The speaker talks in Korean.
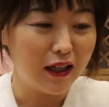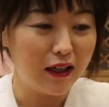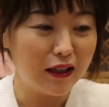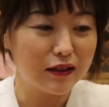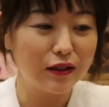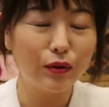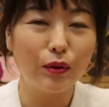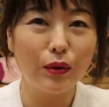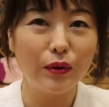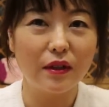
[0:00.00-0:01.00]
아,
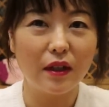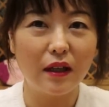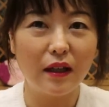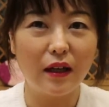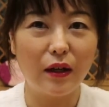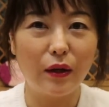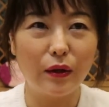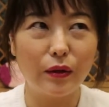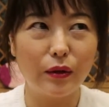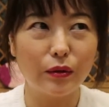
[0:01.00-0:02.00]
그리고 이제,
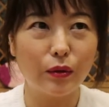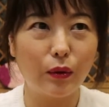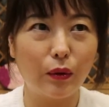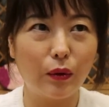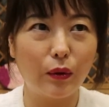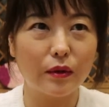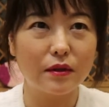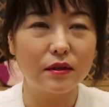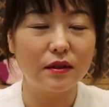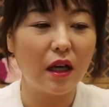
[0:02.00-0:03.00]
어,
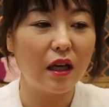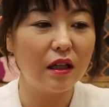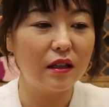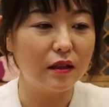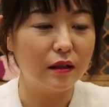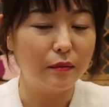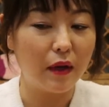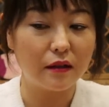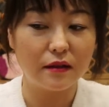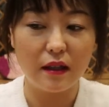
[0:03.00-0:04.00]
또그 레인
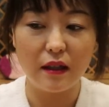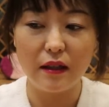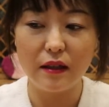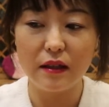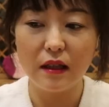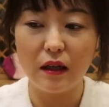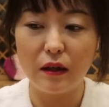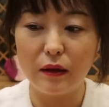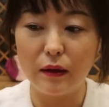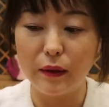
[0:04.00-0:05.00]
매그진
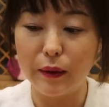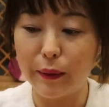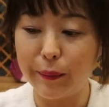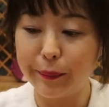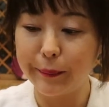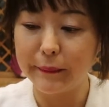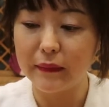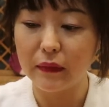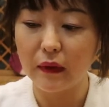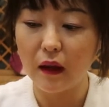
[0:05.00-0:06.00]
어,
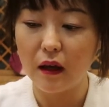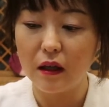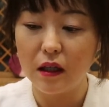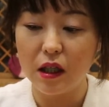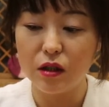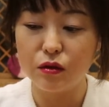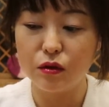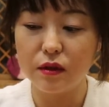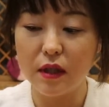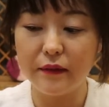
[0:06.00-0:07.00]

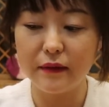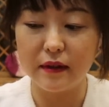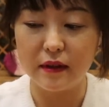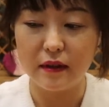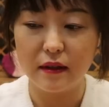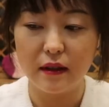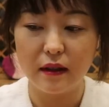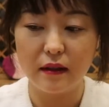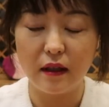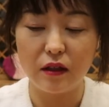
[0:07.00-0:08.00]
이슈 7.
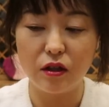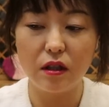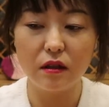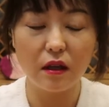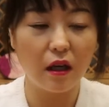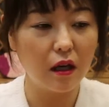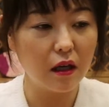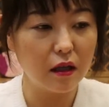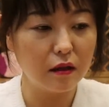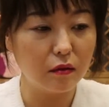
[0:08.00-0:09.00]
네,
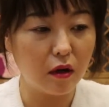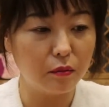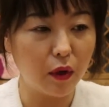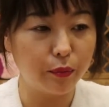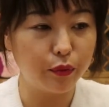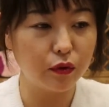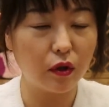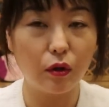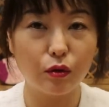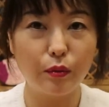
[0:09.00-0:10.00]
뒤늦게 어, 몇분
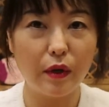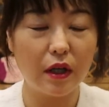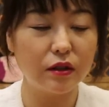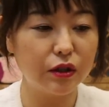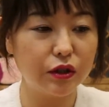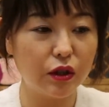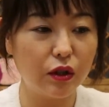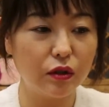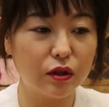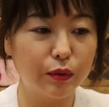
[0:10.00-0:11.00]
더 구매를
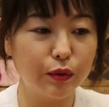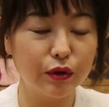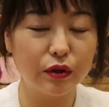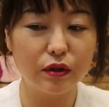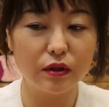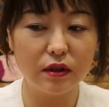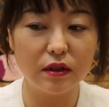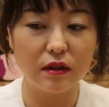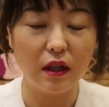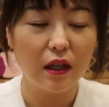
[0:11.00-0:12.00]
하셨죠.
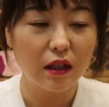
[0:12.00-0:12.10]
그분들은